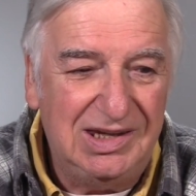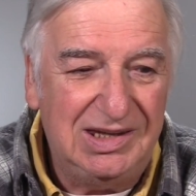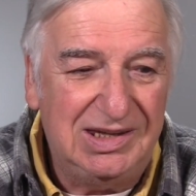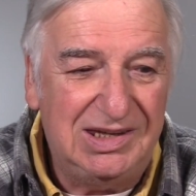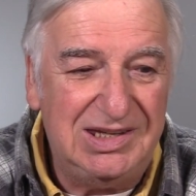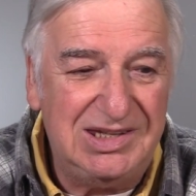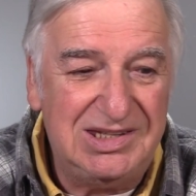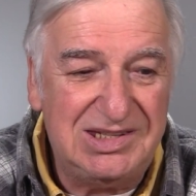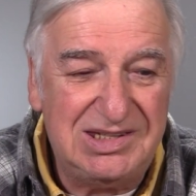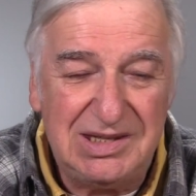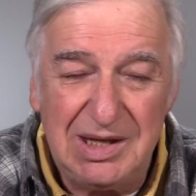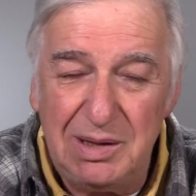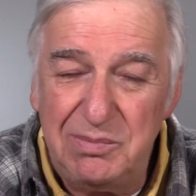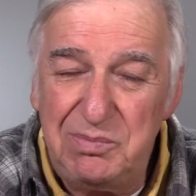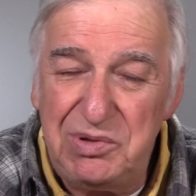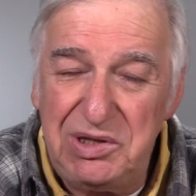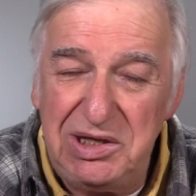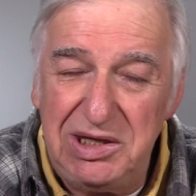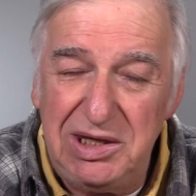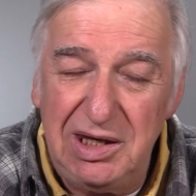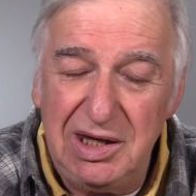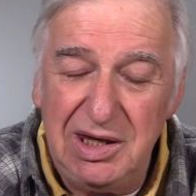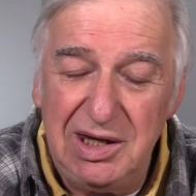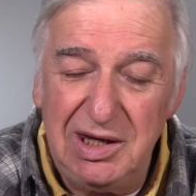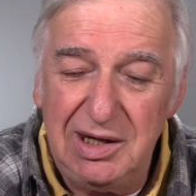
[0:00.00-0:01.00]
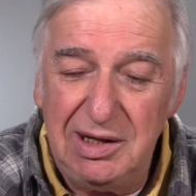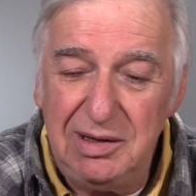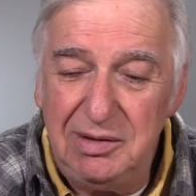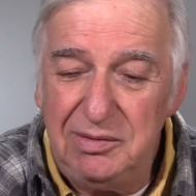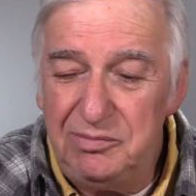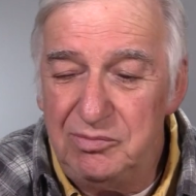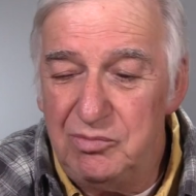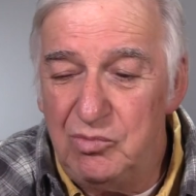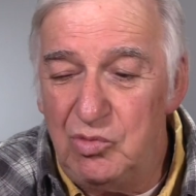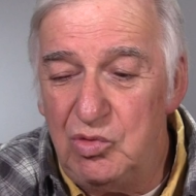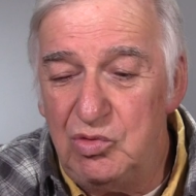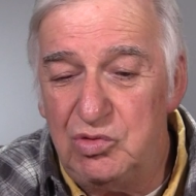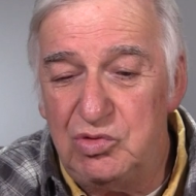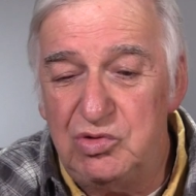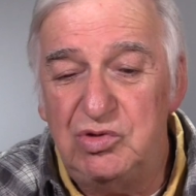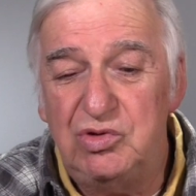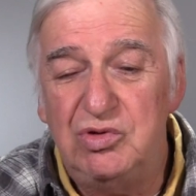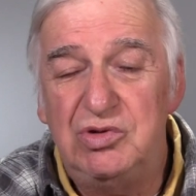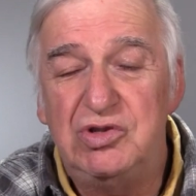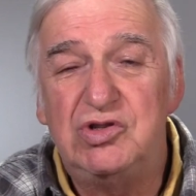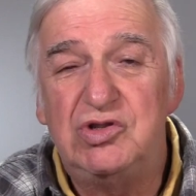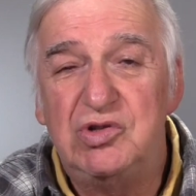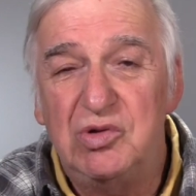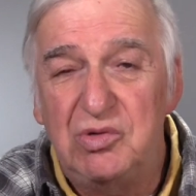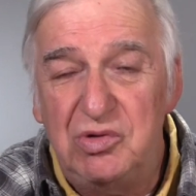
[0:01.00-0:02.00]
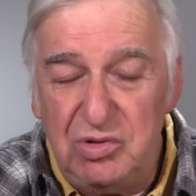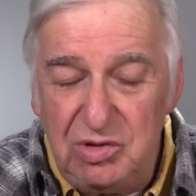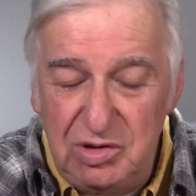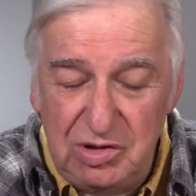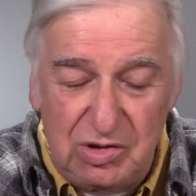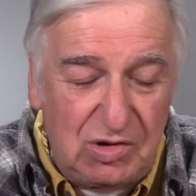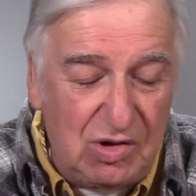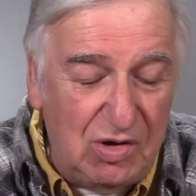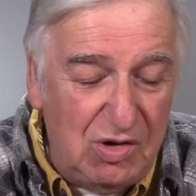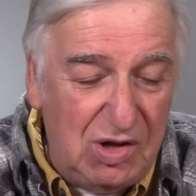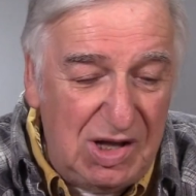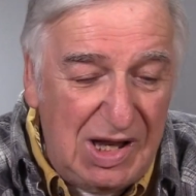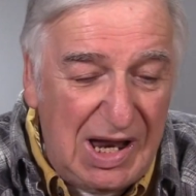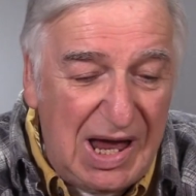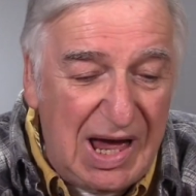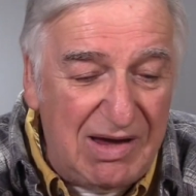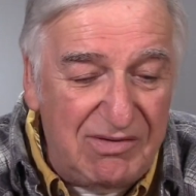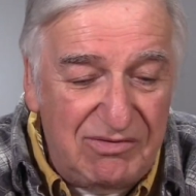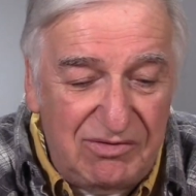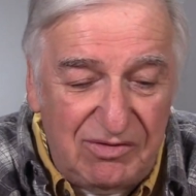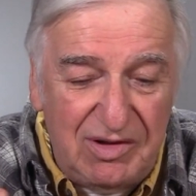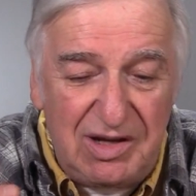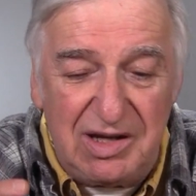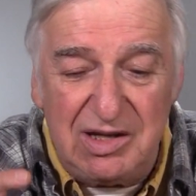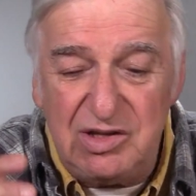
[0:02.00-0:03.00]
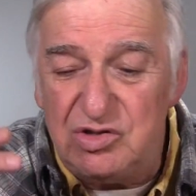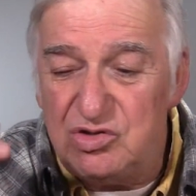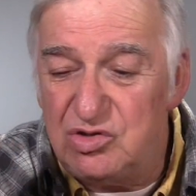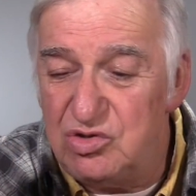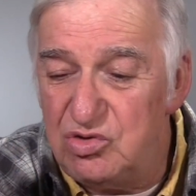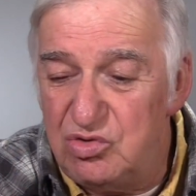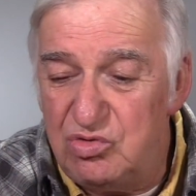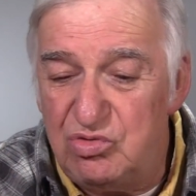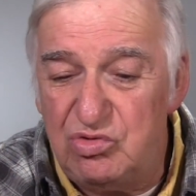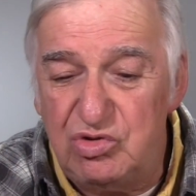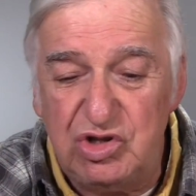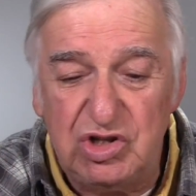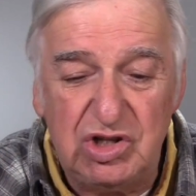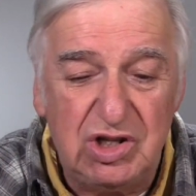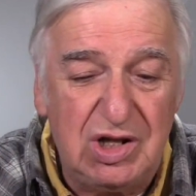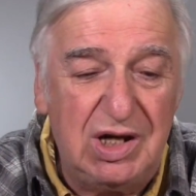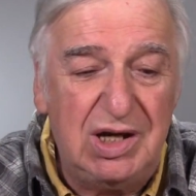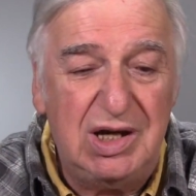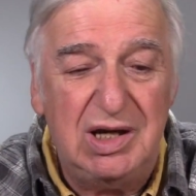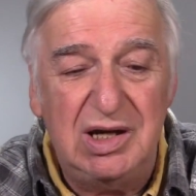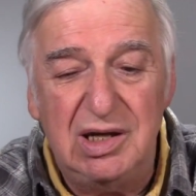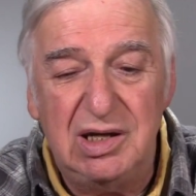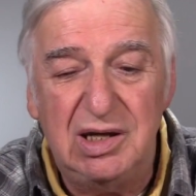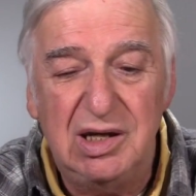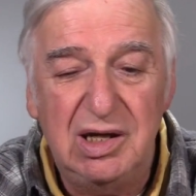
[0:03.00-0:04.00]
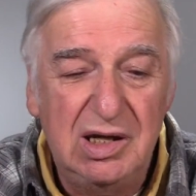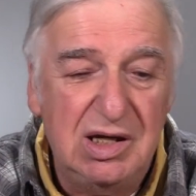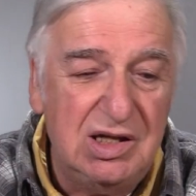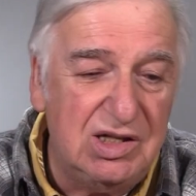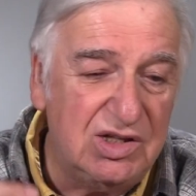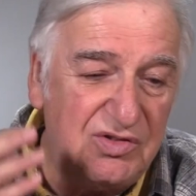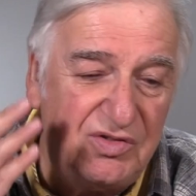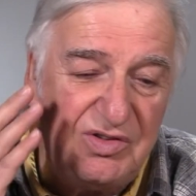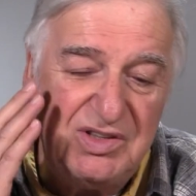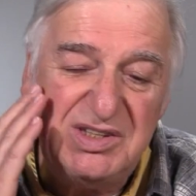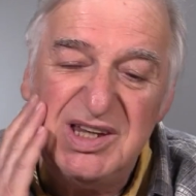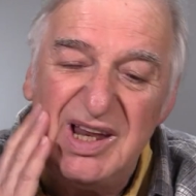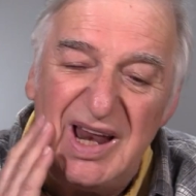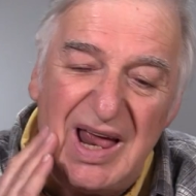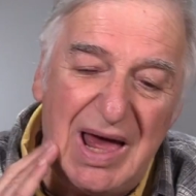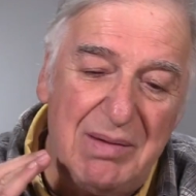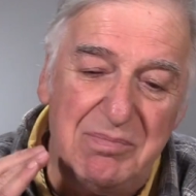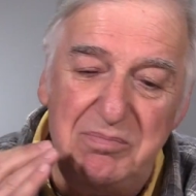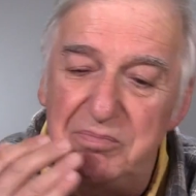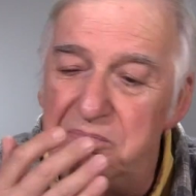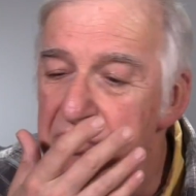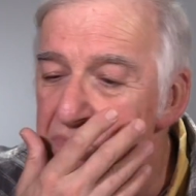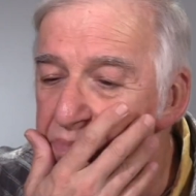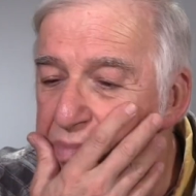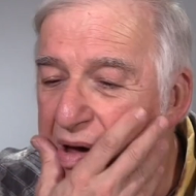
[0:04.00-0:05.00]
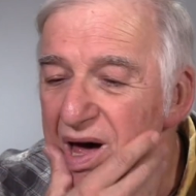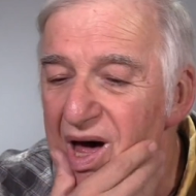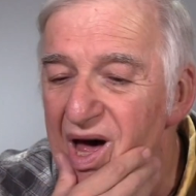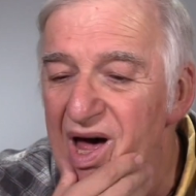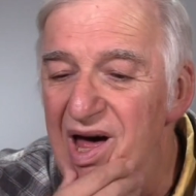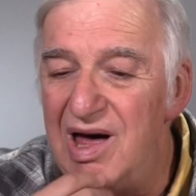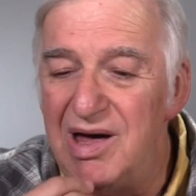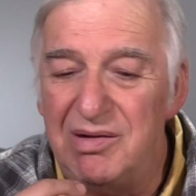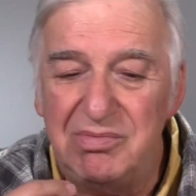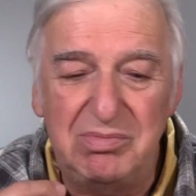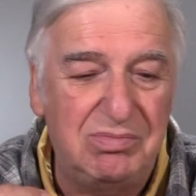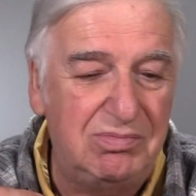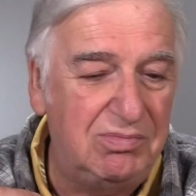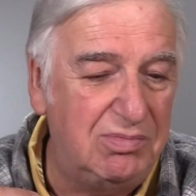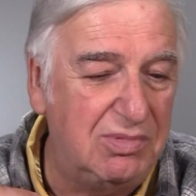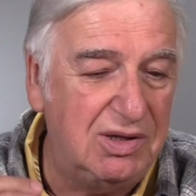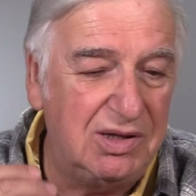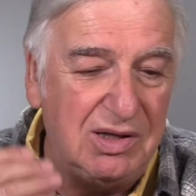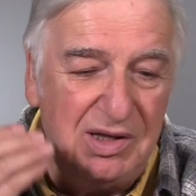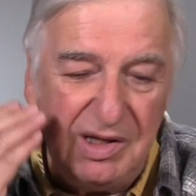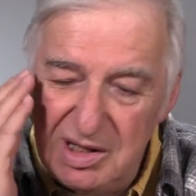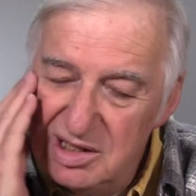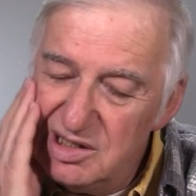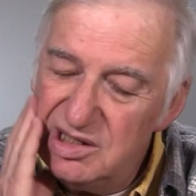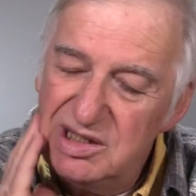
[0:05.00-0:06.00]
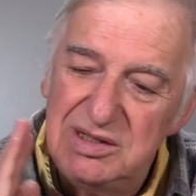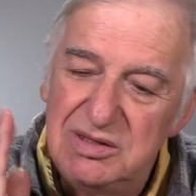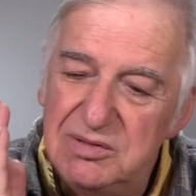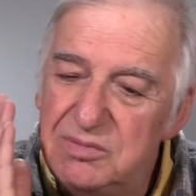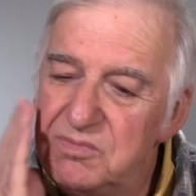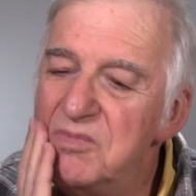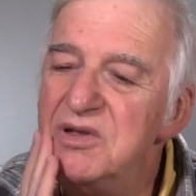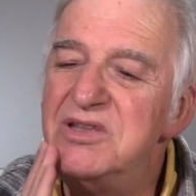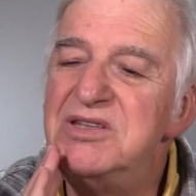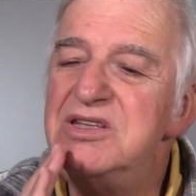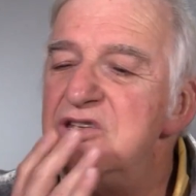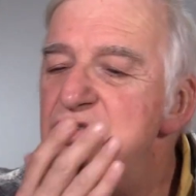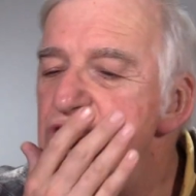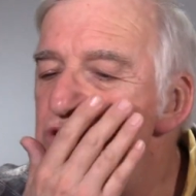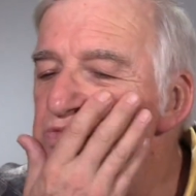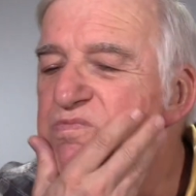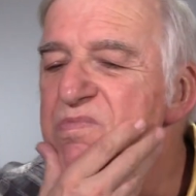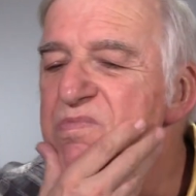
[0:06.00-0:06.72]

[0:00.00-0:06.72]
qui s'habillait, mon Dieu, il se, il se lavait, se douchait, se faisait la barbe, il se mettait du